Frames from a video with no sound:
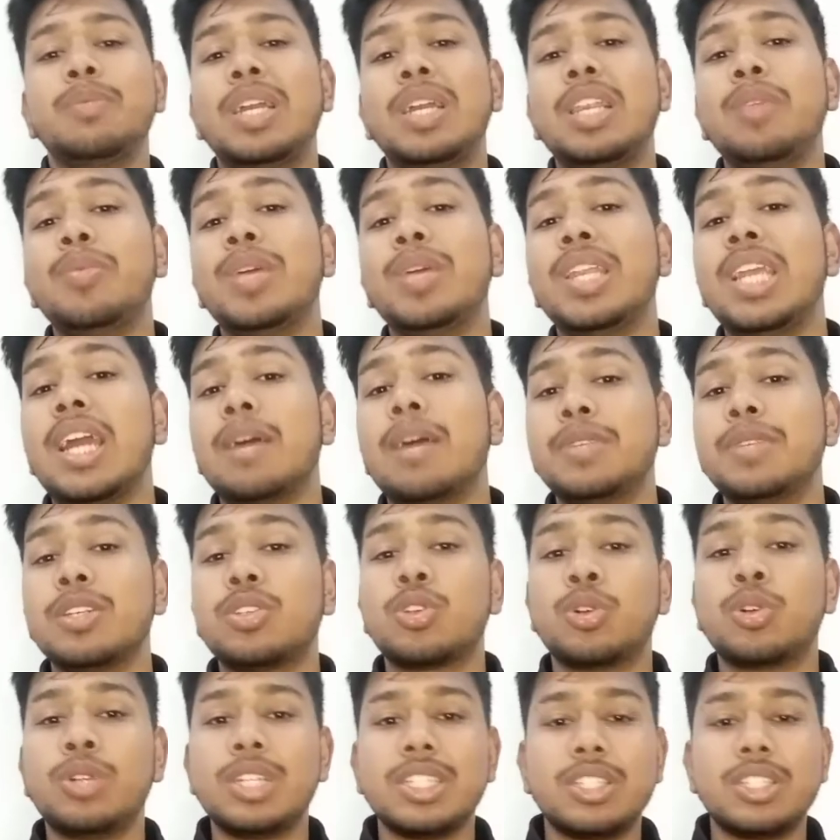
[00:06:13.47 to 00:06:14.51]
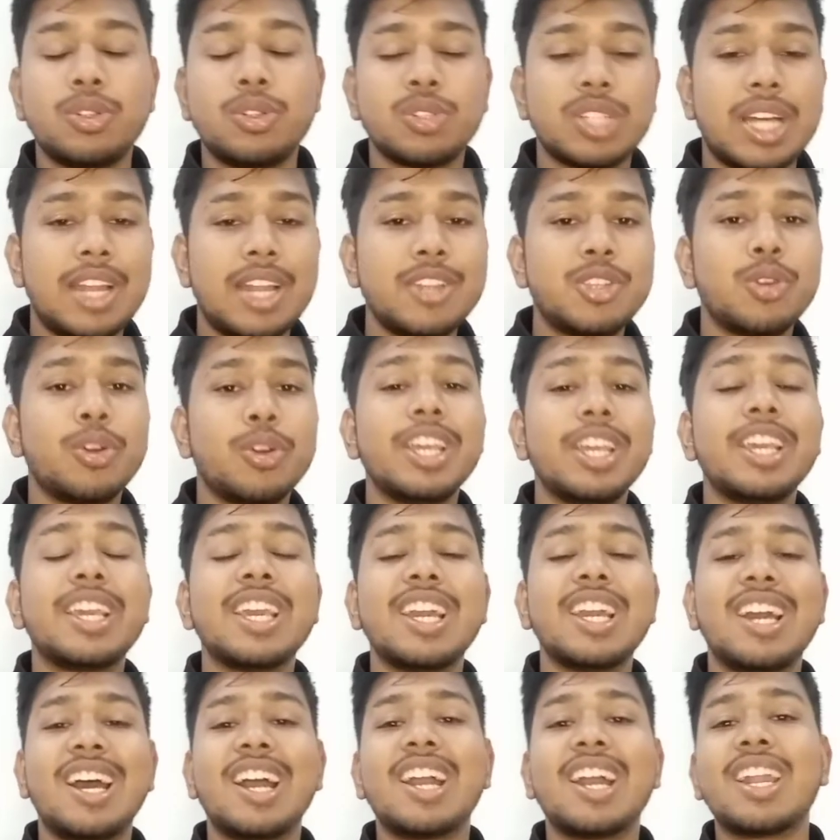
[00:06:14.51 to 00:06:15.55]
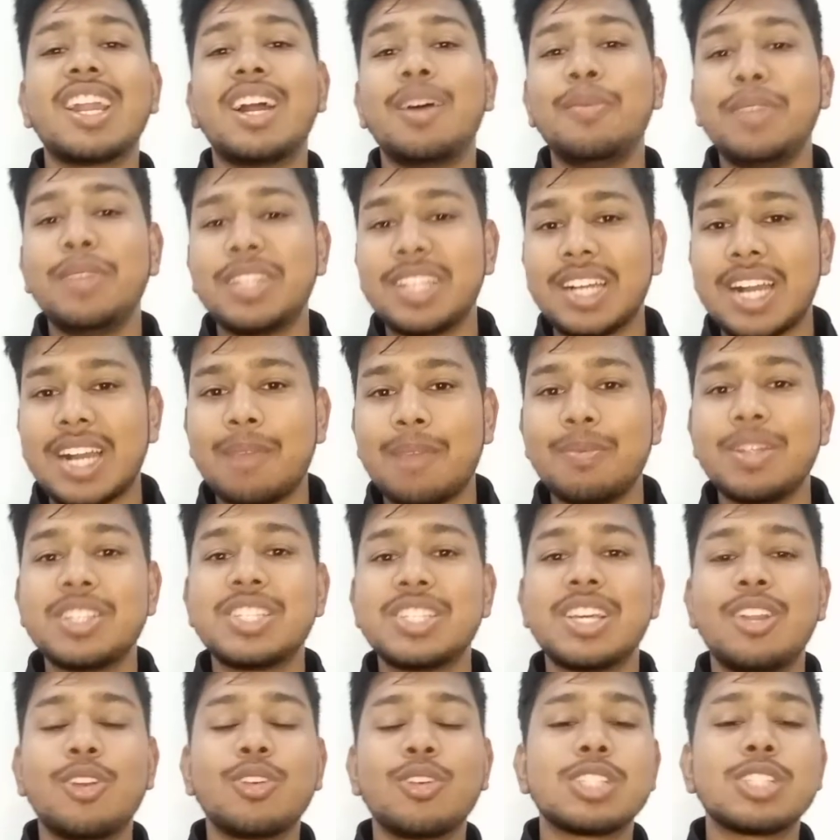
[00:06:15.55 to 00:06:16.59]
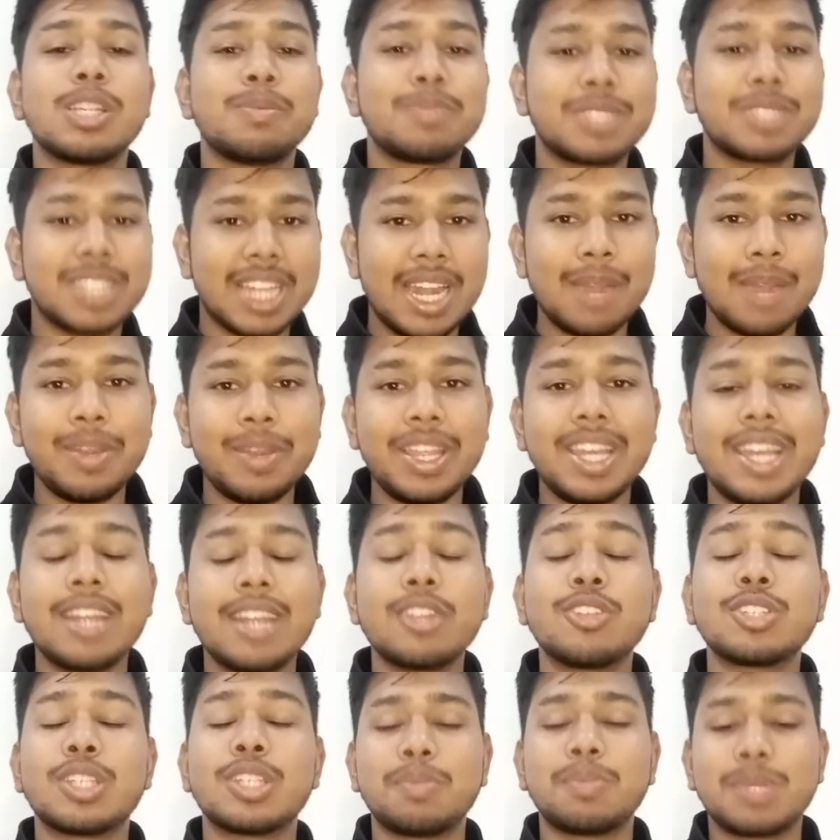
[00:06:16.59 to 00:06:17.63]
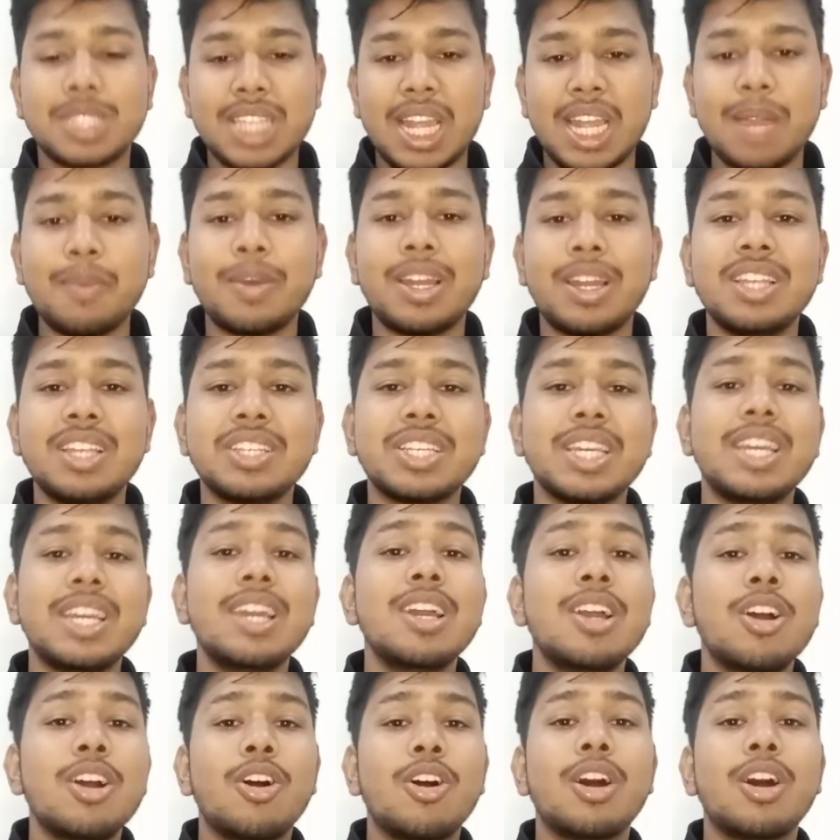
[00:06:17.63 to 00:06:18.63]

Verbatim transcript: से पहले मेरी आपसे छोटी सी गुजारिश होगी कि अगर अभी तक आपने चैनल को सब्सक्राइब नहीं किया तो सब्सक्राइब कर लीजिए